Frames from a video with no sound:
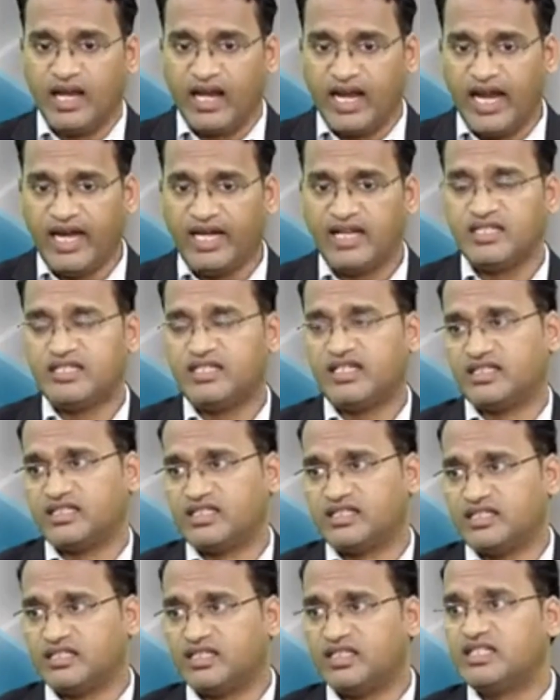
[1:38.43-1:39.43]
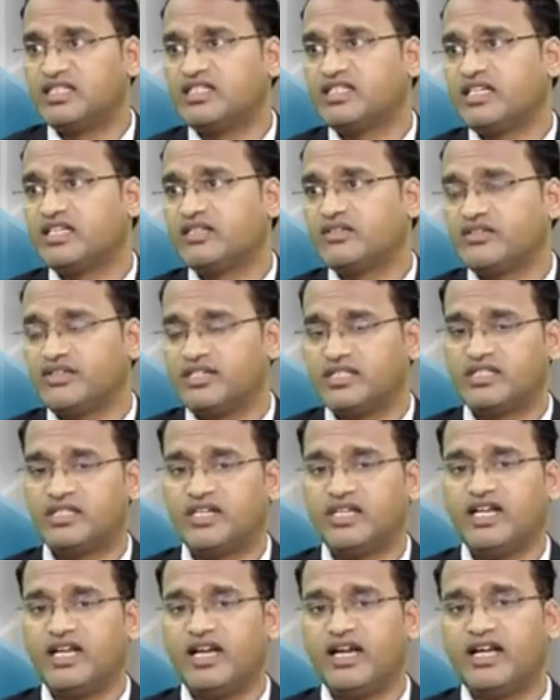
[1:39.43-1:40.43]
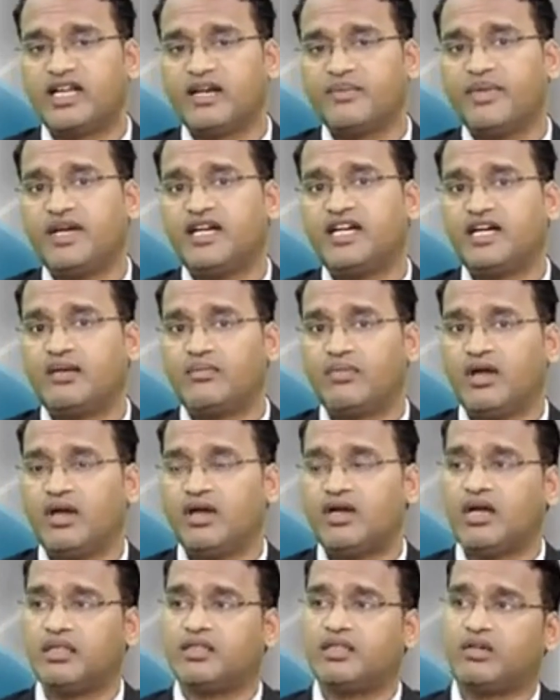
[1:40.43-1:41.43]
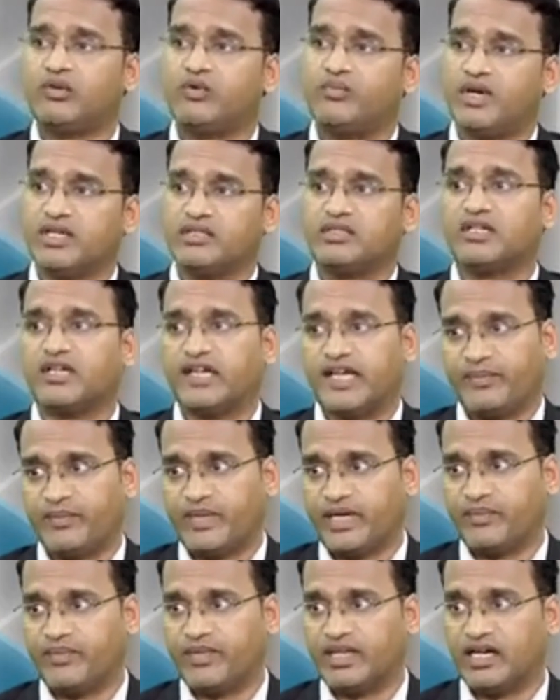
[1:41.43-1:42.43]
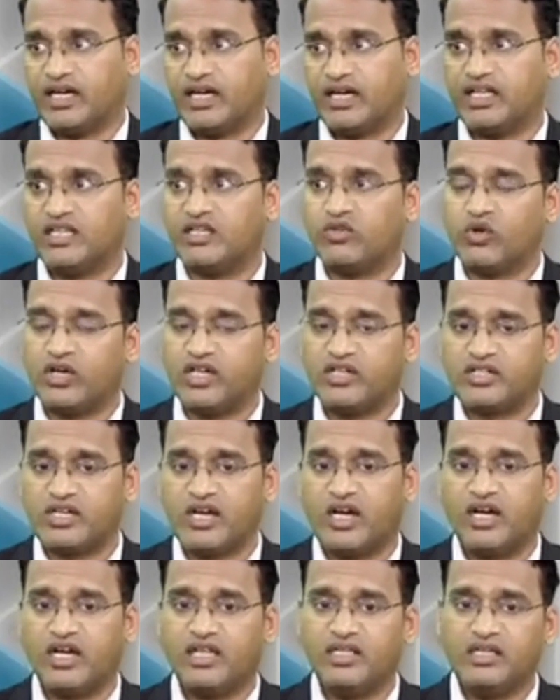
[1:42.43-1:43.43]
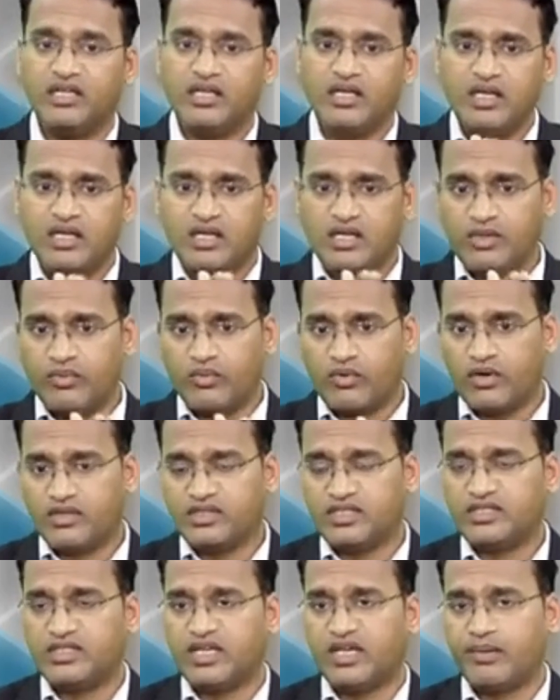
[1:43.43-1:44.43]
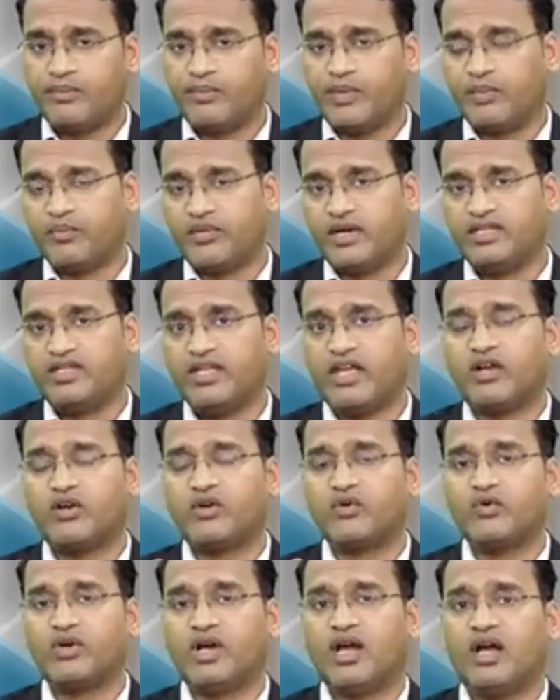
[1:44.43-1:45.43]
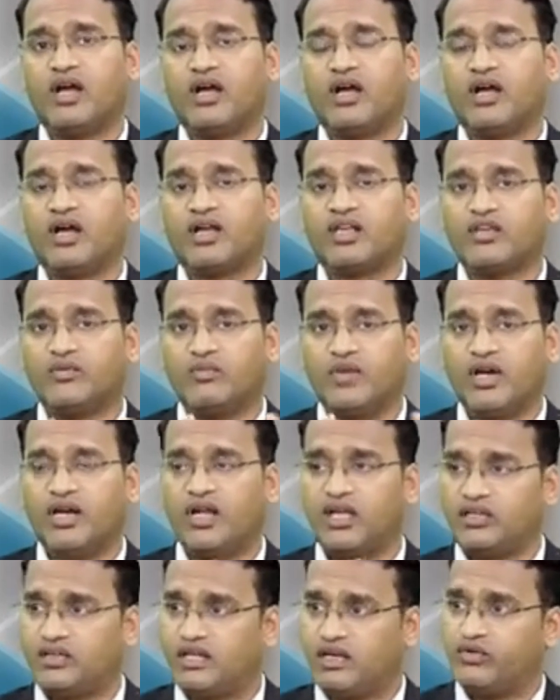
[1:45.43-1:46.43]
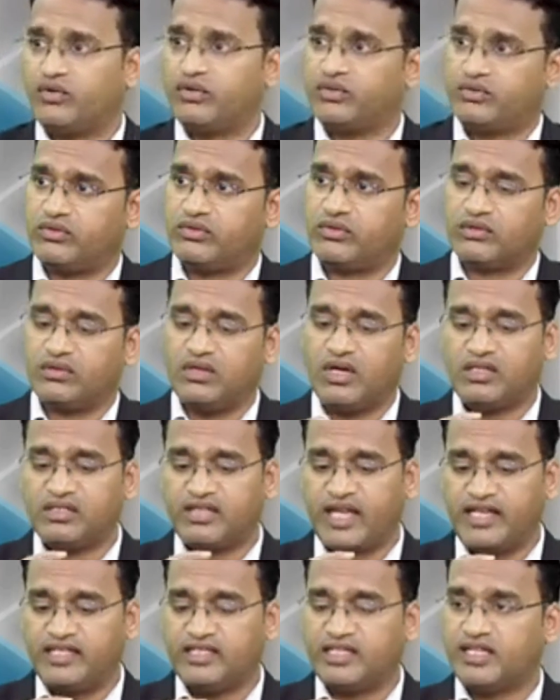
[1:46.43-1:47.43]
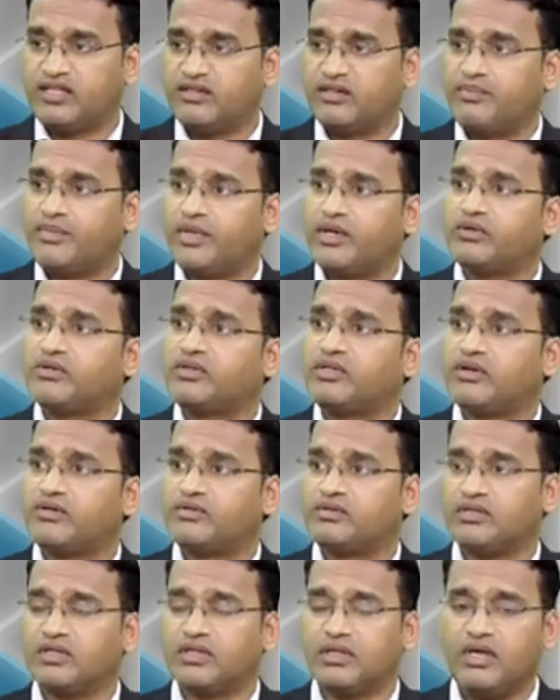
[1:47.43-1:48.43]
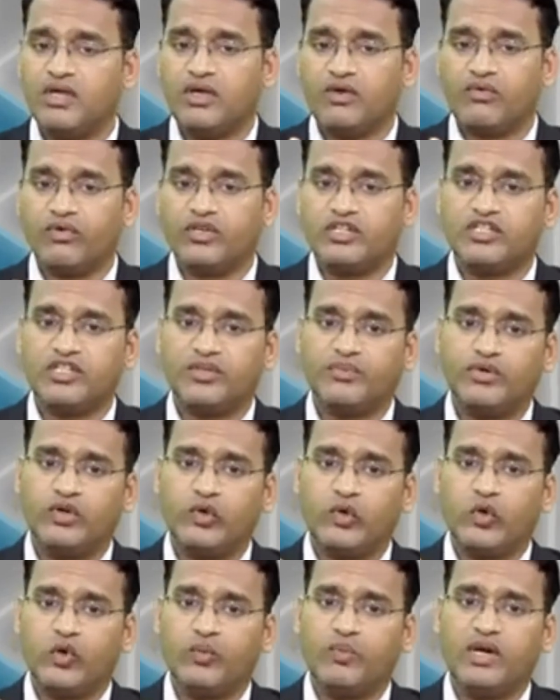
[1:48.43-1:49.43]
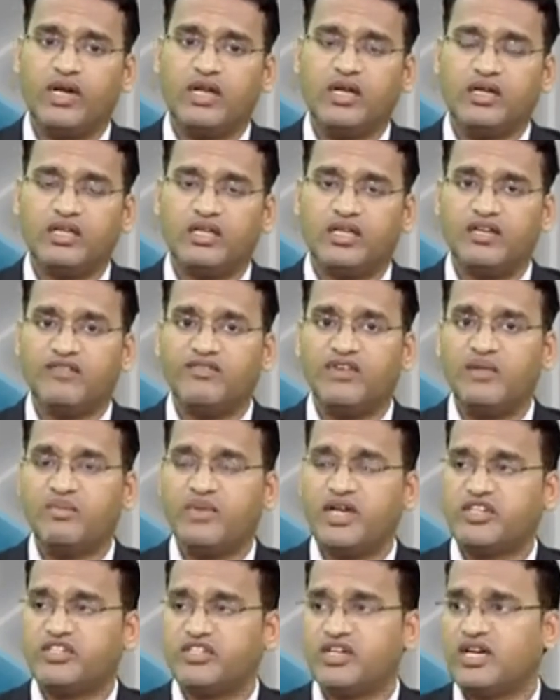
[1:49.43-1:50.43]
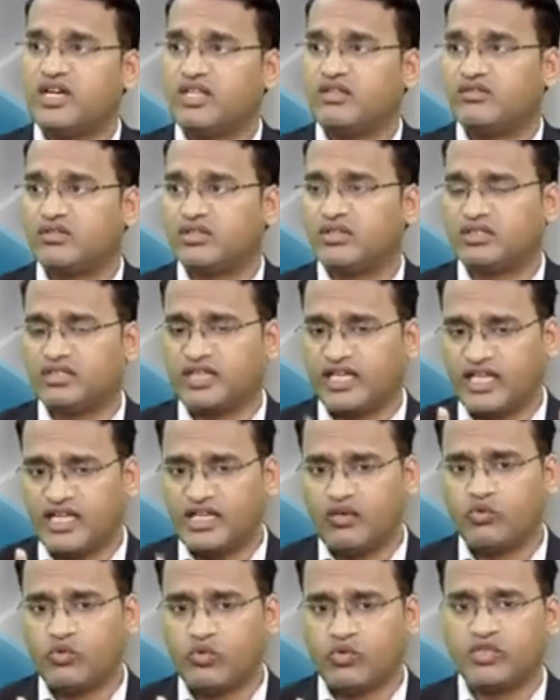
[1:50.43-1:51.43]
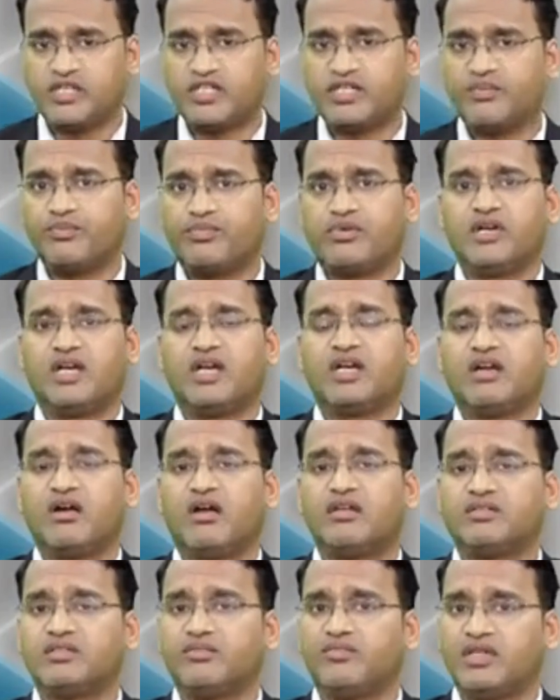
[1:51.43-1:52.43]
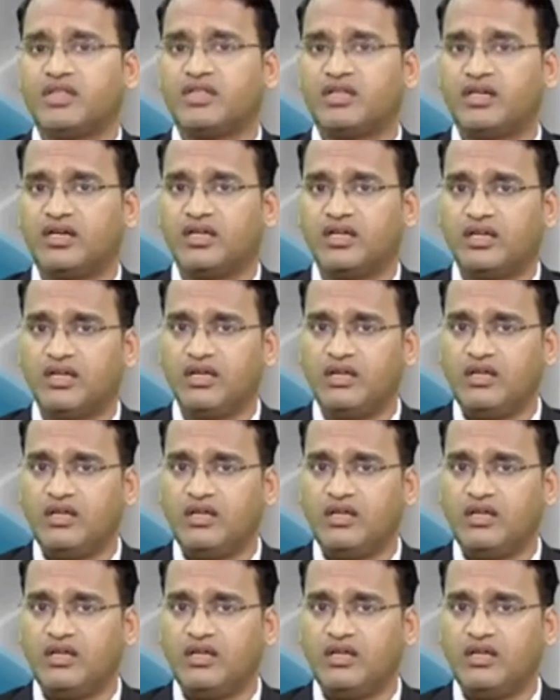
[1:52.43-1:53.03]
లేటర్ స్టేజ్ థర్డ్ స్టేజ్ వచ్చేసరికి ఇంటర్మీడియట్ బ్లాక్ అతిరోమాస్ అంటాం మనం దానిలో ఈ కొలెస్ట్రాల్ అనేది ఈ ప్రాసెస్ ఎప్పుడైతే ఎక్కువగా అక్యుములేట్ అవుతా వస్తుంటుందో సైజ్ అనేది కూడా పెరుగుతూ వస్తుంది వచ్చినప్పుడు లోపల ఇన్ఫ్లమేషన్ అనేది ఉంటుంది సెకండ్ మోస్ట్ ఇంపార్టెంట్ కాన్సెప్ట్ ఏంటంటే